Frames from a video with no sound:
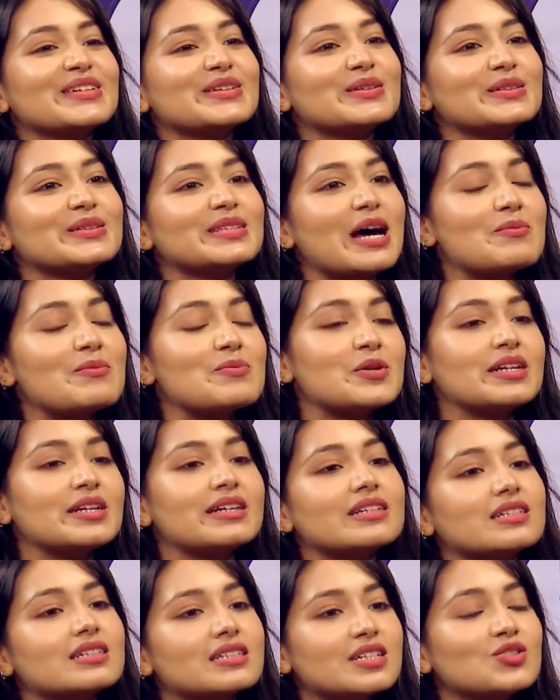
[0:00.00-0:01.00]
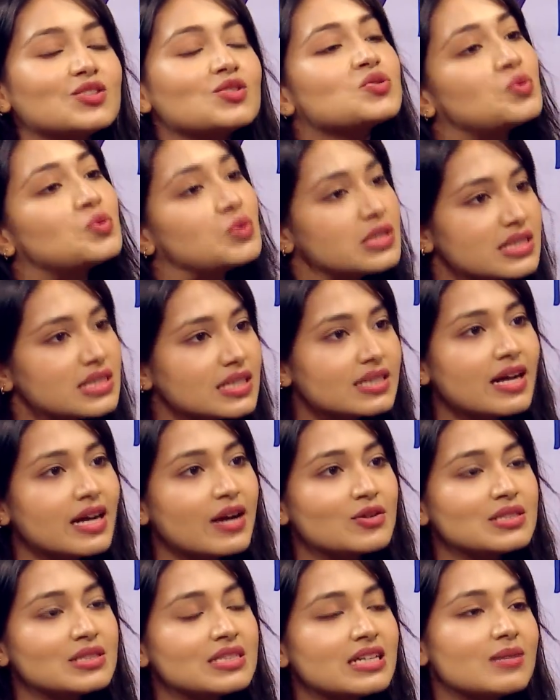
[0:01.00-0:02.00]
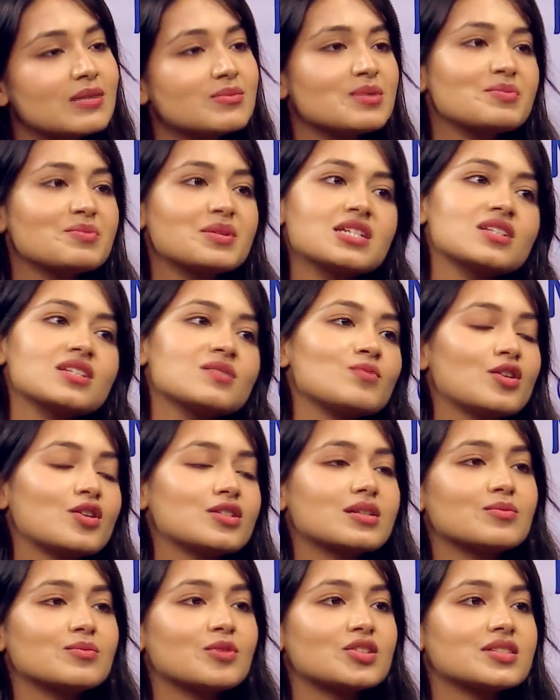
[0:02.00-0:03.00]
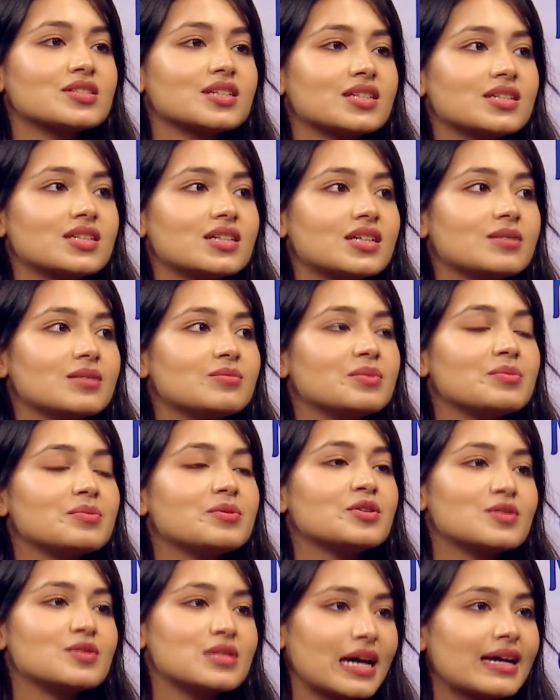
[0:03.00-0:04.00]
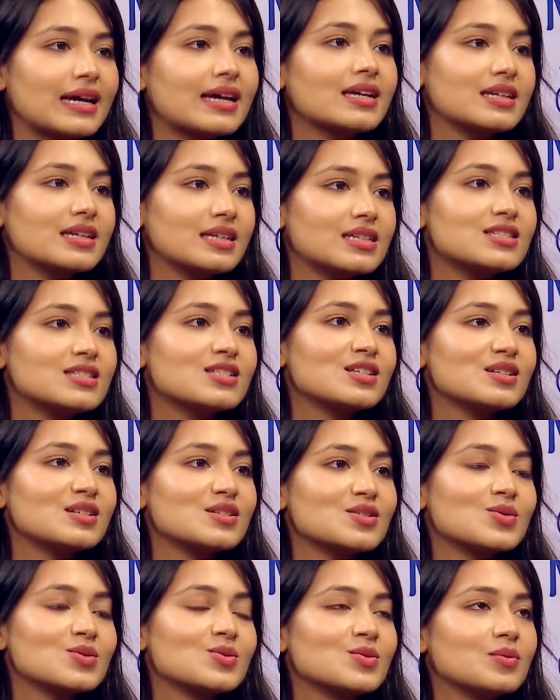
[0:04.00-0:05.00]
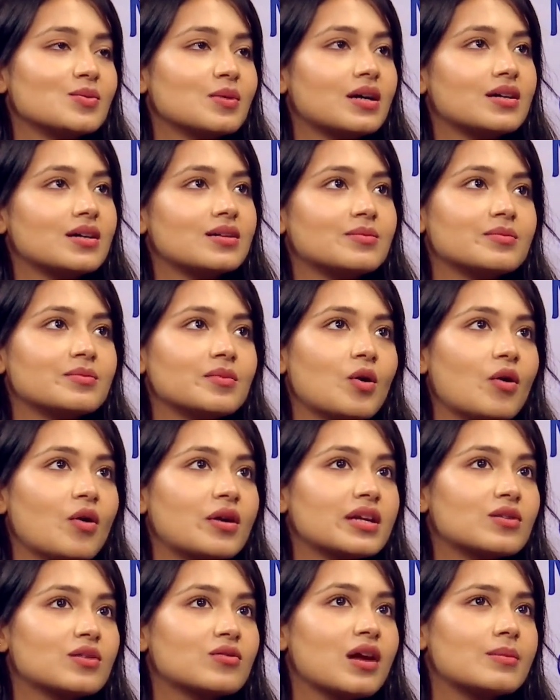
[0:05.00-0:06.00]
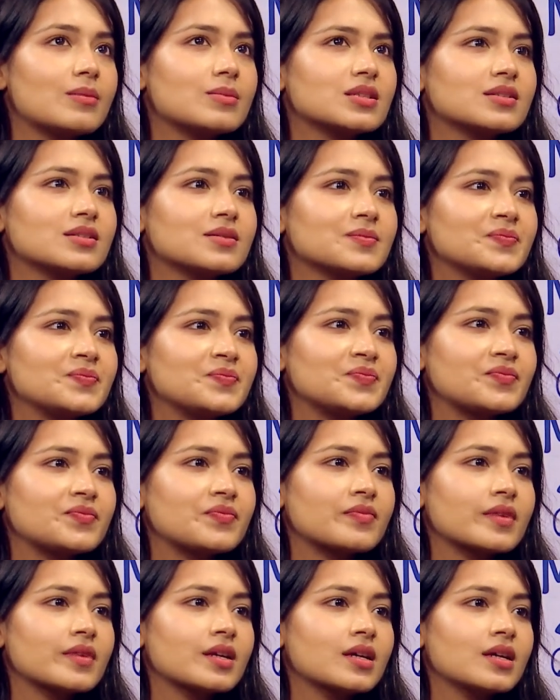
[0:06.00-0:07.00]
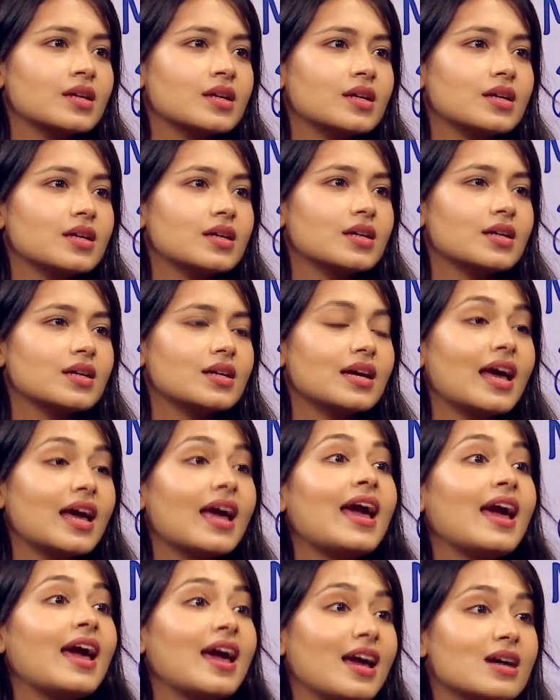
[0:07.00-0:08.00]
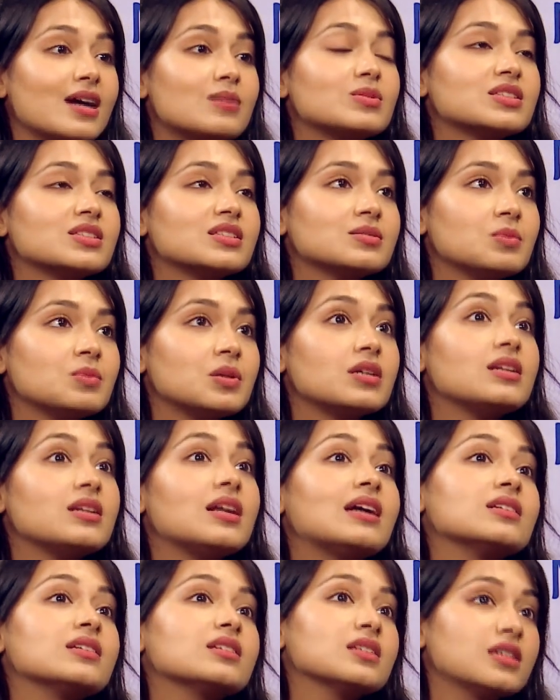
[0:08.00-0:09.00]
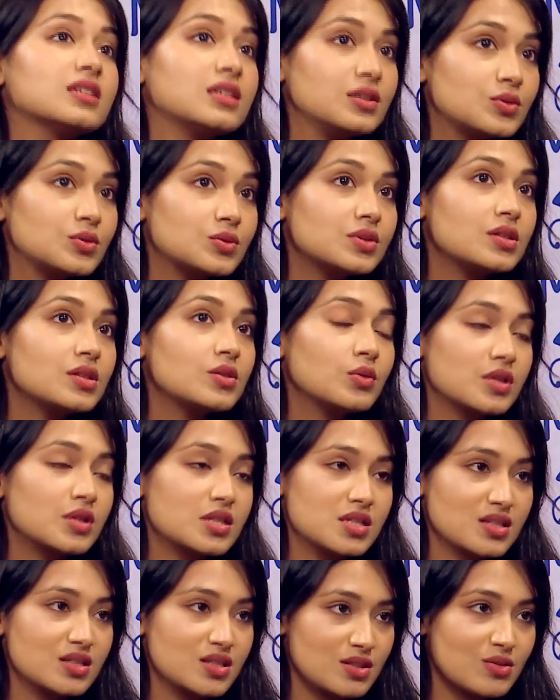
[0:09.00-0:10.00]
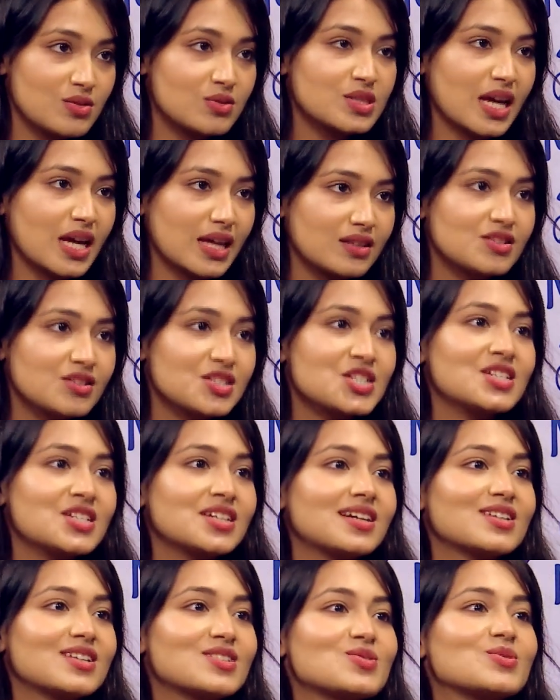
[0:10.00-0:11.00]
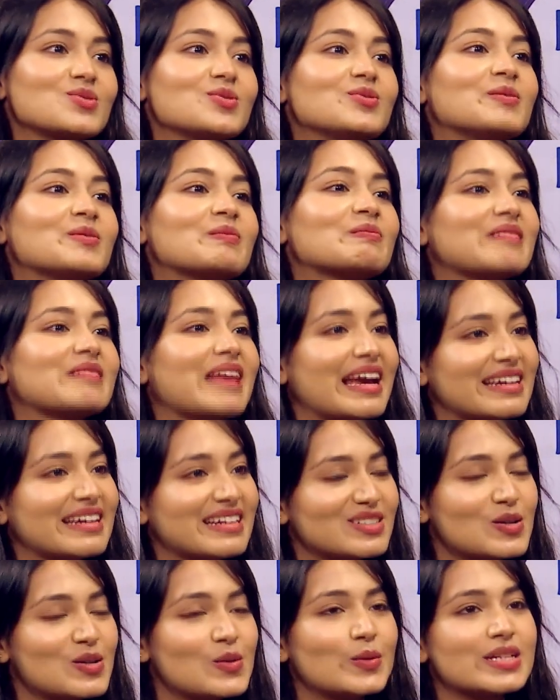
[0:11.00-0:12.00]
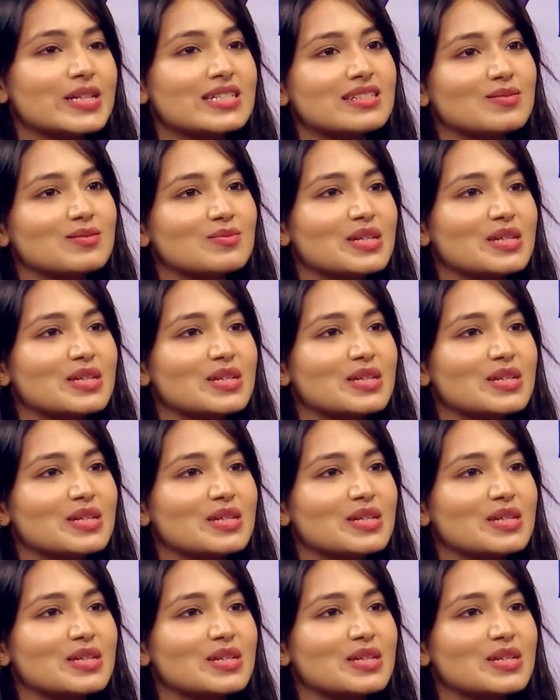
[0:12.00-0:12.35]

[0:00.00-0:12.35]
তো তারপর কিন্তু শুটিং এর কারণে আমরা বেশ মজার মজার বিভিন্ন জায়গায় গিয়েছি সো অনেক লোকেশন বলছিল অনেকগুলো হ্যাঁ আমাদের লন্ডনেই টোটাল লোকেশন ছিল সাঁত্রিশটা সো এক একটা লোকেশন